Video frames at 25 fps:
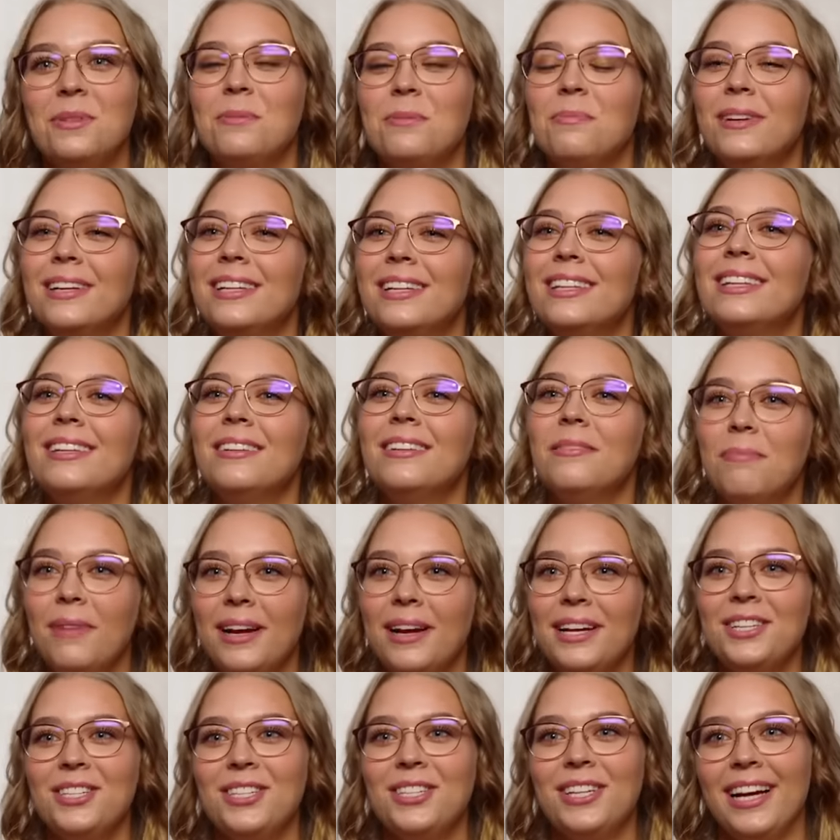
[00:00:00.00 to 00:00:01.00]
Ich bin ein
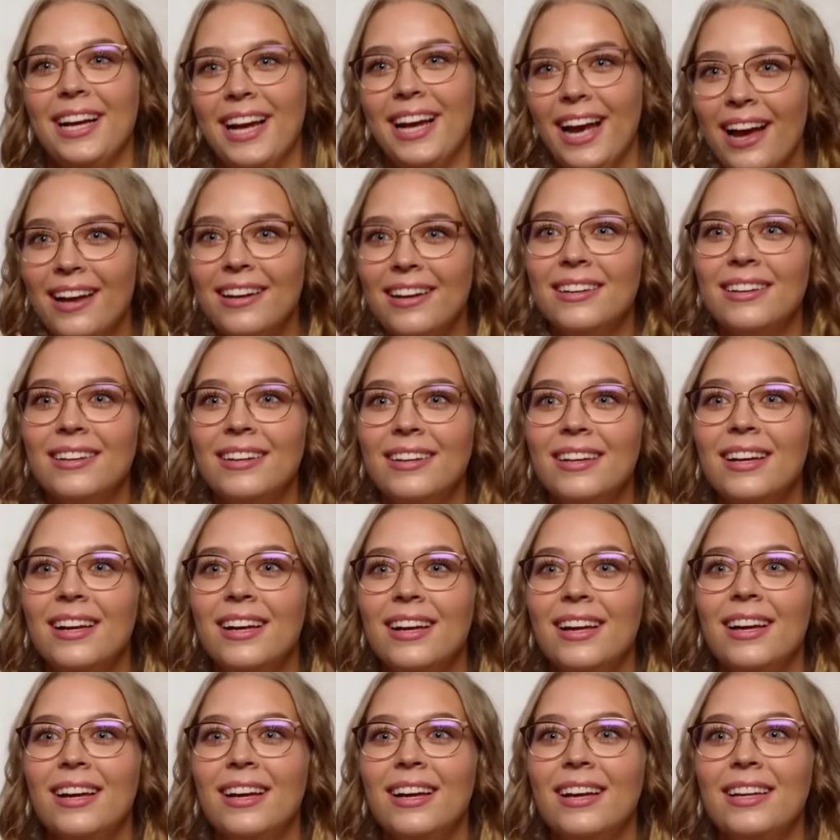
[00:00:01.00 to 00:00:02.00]
Mensch, der gerne
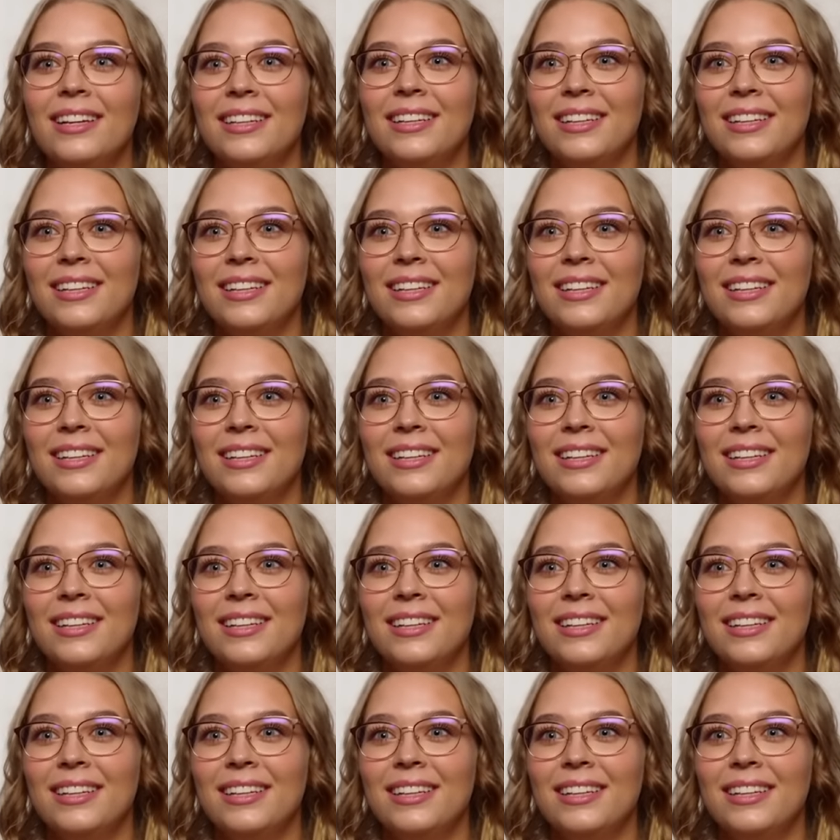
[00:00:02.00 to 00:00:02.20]
in